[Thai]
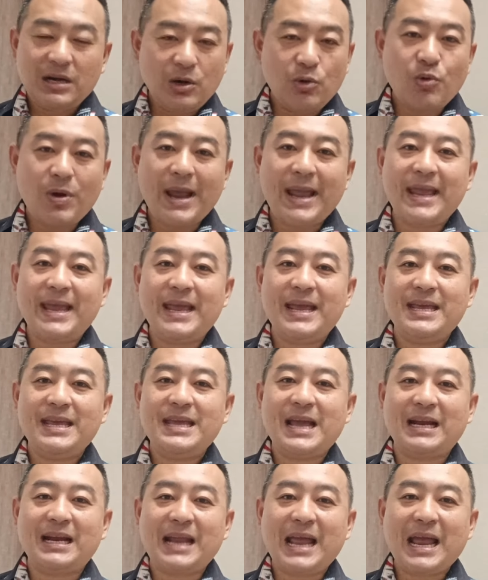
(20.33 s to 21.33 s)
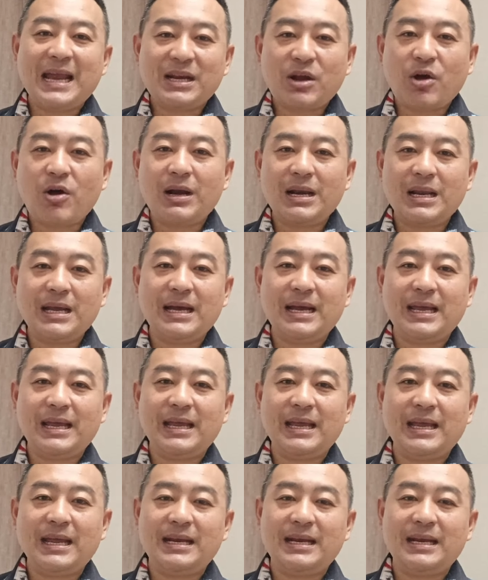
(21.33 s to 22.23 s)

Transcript: รวยอย่างแน่นอนเลย